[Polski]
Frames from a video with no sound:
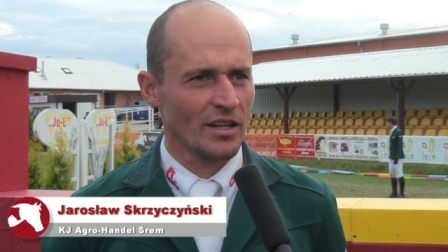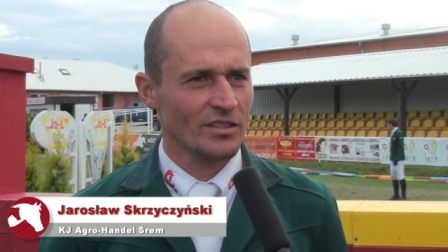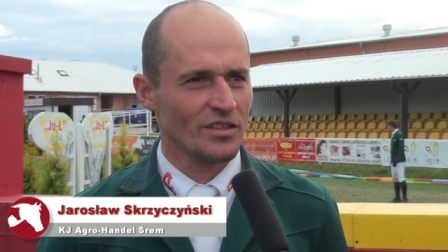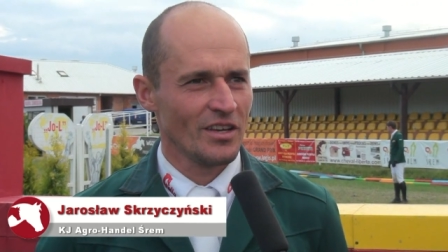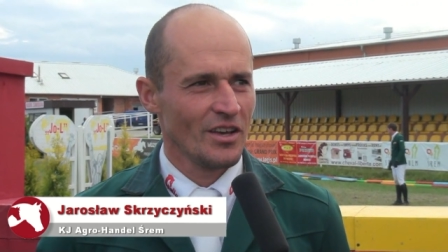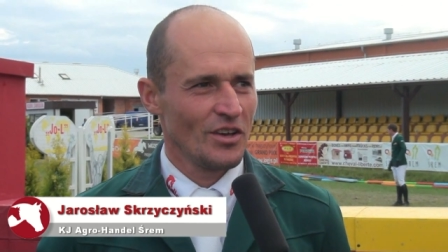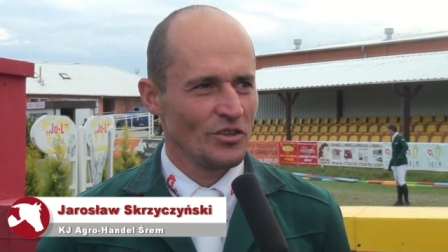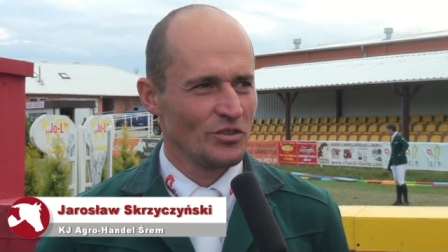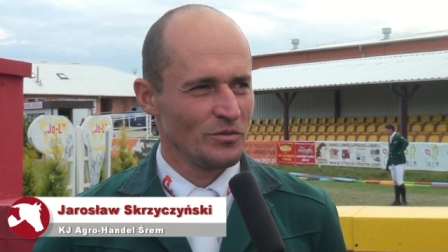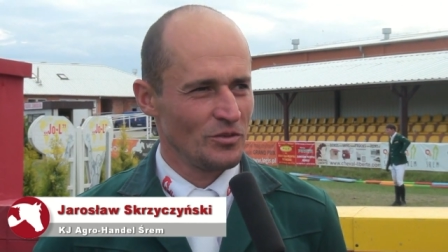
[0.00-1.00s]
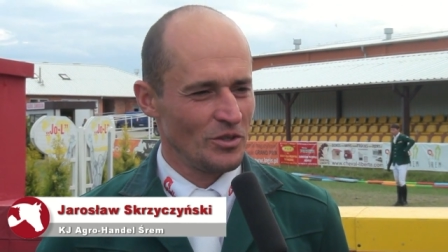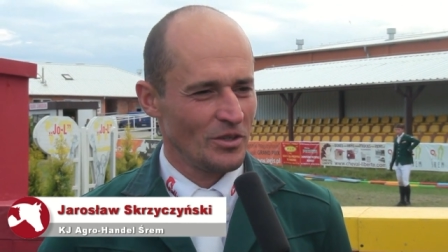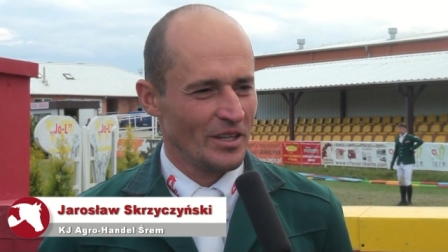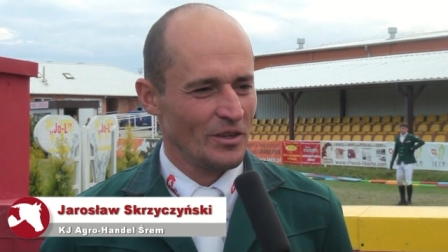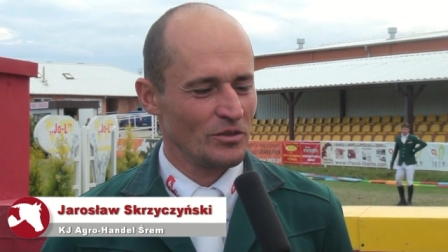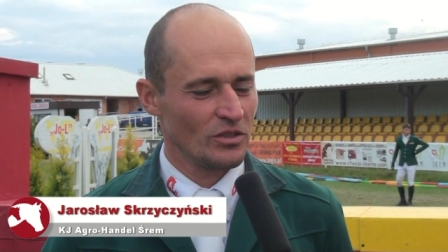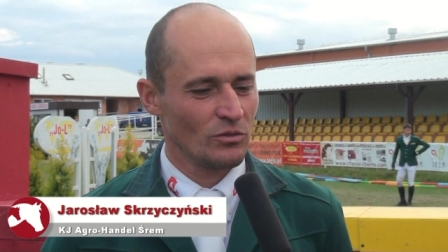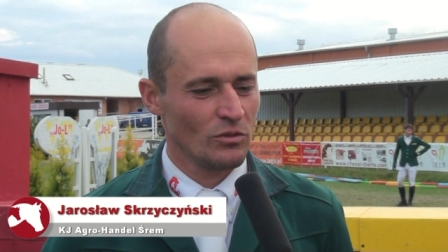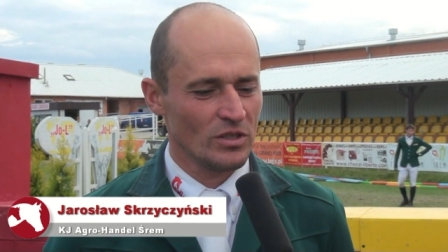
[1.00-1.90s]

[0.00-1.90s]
teraz środek tego sezonu.